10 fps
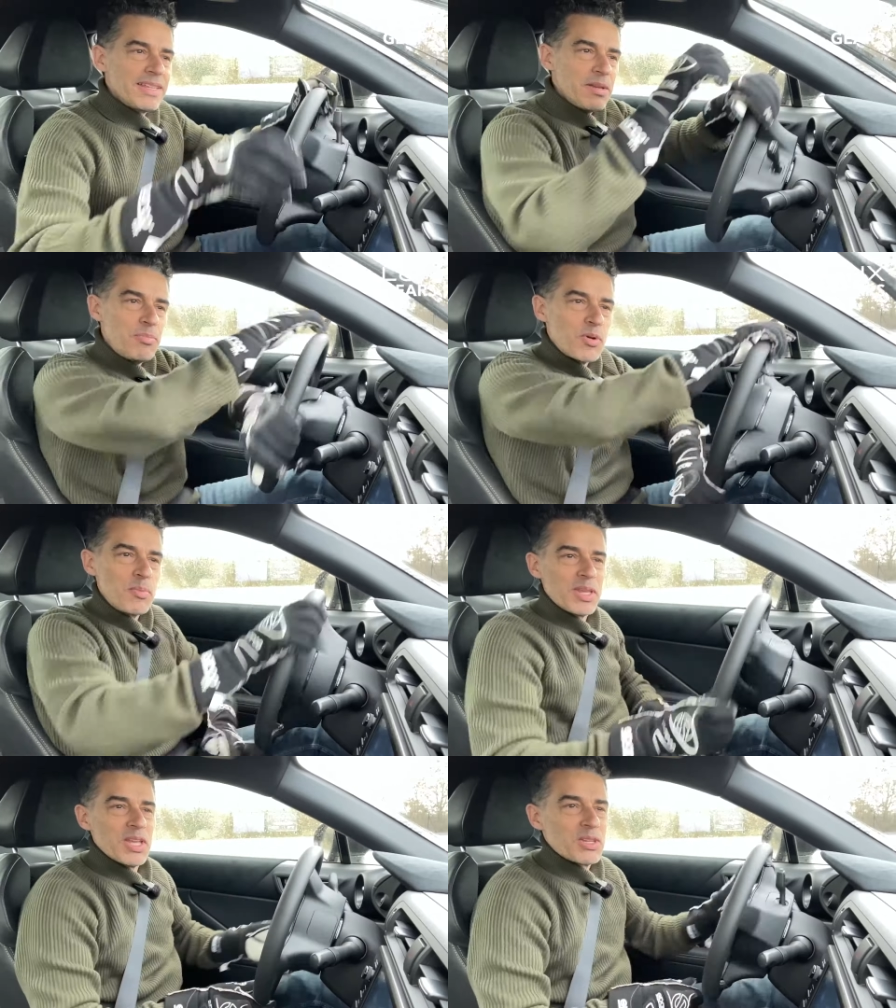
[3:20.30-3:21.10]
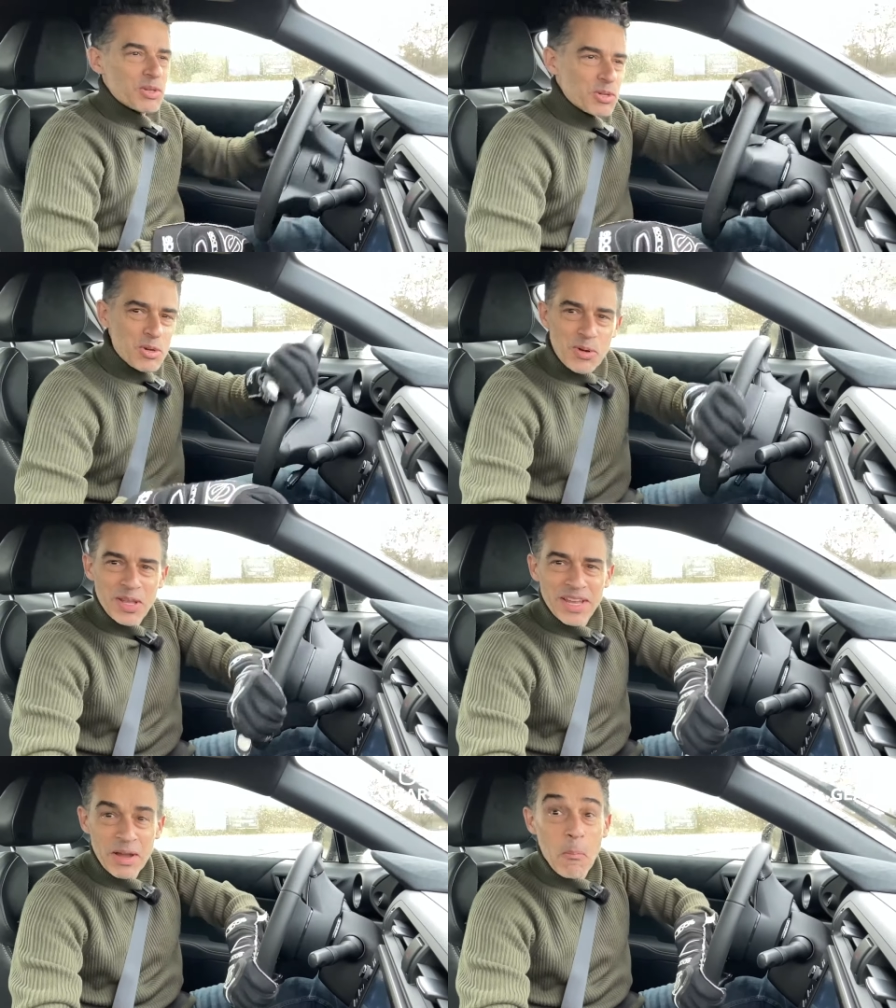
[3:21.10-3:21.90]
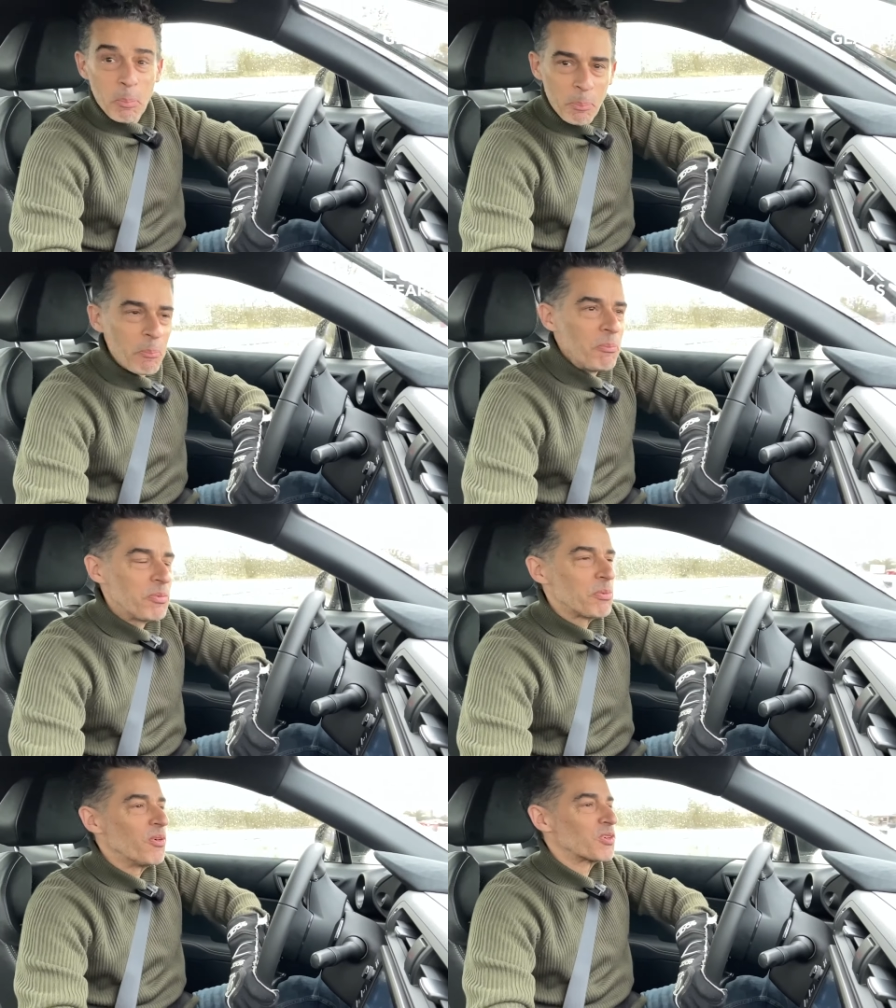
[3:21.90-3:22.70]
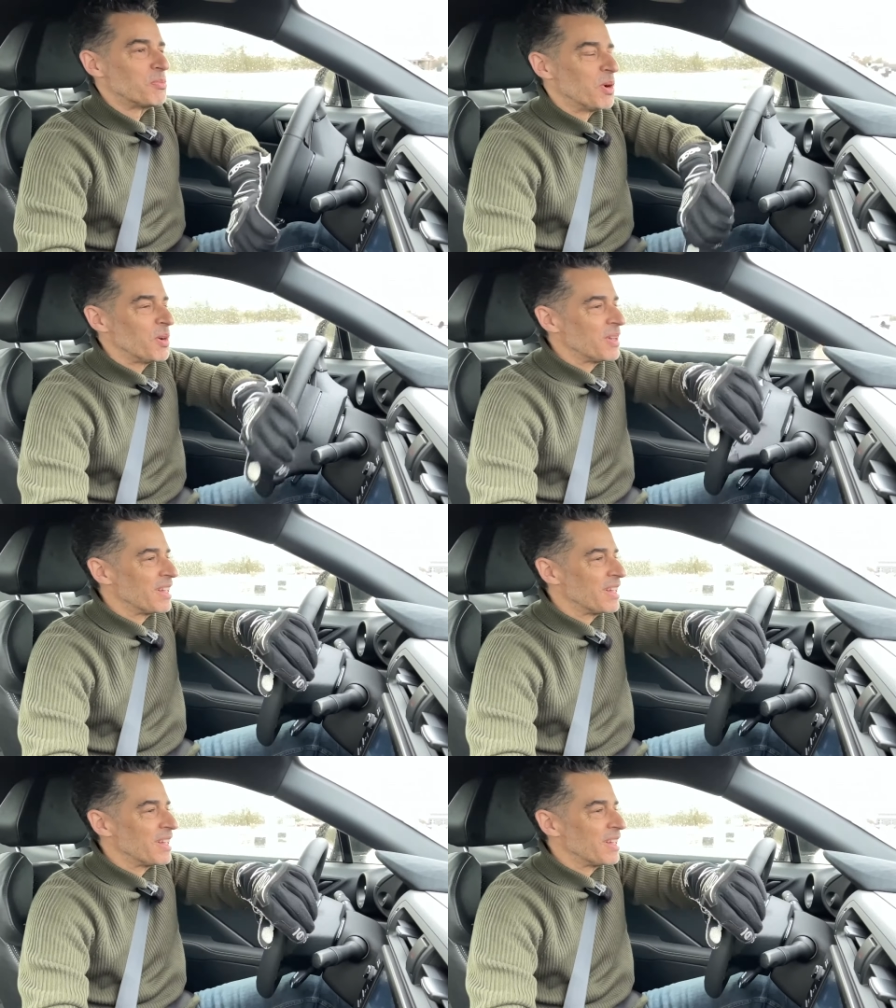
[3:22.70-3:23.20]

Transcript: c'est plus compliqué que ce que je croyais. Hein. Franchement.